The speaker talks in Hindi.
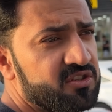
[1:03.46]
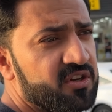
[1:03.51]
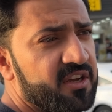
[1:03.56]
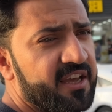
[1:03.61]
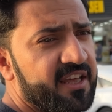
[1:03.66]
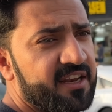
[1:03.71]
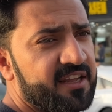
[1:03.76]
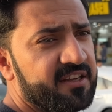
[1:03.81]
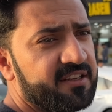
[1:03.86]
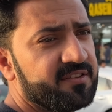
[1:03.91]
जो
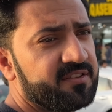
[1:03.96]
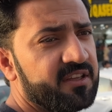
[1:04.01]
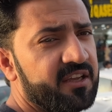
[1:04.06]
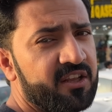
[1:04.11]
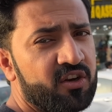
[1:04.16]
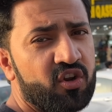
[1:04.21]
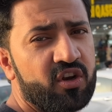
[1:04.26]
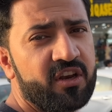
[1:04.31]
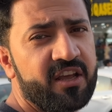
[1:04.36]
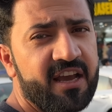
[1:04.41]
है ना
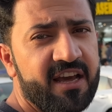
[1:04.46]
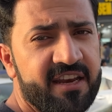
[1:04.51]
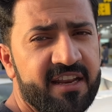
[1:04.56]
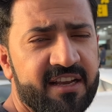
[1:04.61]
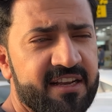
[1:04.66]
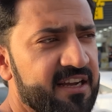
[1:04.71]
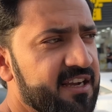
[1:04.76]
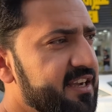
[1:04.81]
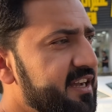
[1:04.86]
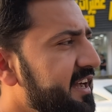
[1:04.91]
इन्होंने
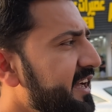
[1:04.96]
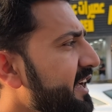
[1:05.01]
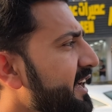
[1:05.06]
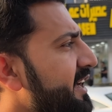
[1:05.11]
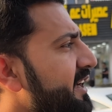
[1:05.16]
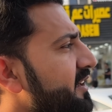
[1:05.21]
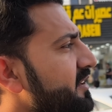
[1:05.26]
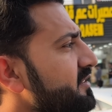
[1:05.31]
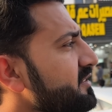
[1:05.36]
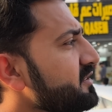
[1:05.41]
अरिका खाया
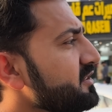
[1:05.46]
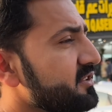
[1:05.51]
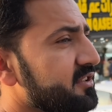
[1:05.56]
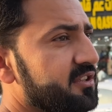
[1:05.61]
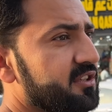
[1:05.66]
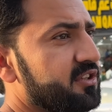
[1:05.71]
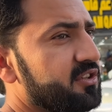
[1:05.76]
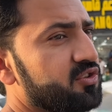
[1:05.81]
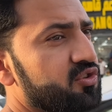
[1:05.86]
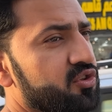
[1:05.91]
है
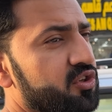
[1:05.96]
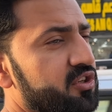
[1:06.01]
तो